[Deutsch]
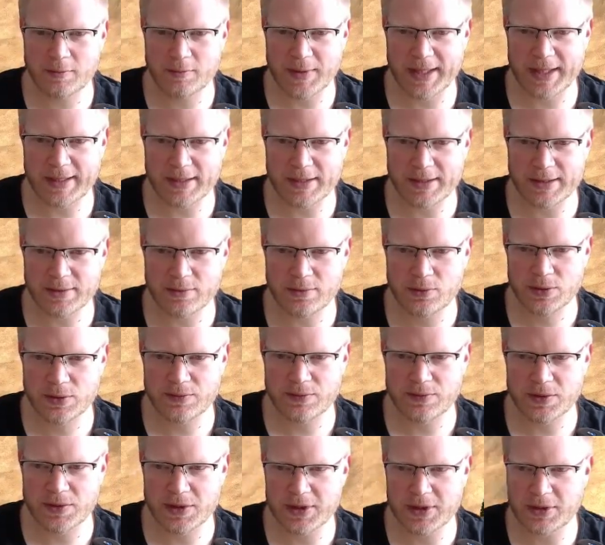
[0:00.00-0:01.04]
Beide also kurz
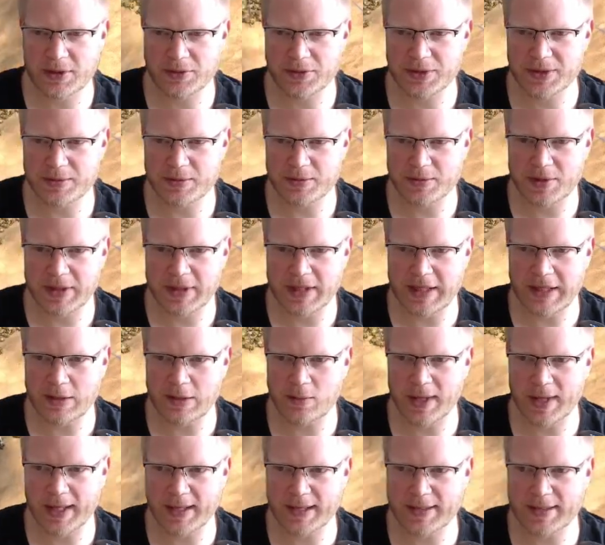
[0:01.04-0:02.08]
vor der 1200
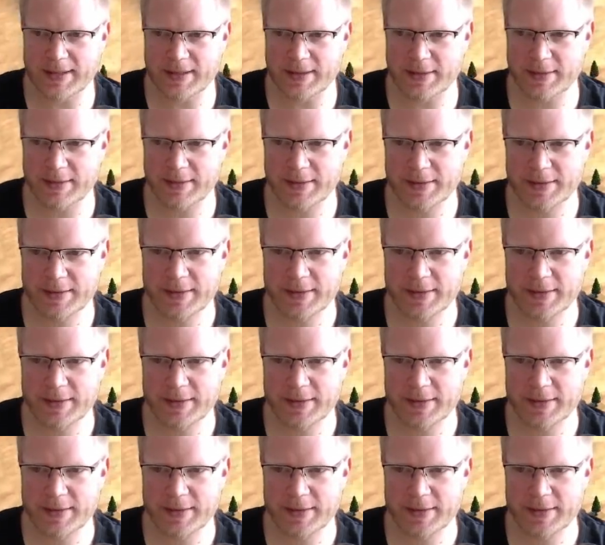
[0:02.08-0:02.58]
Elo-Grenze.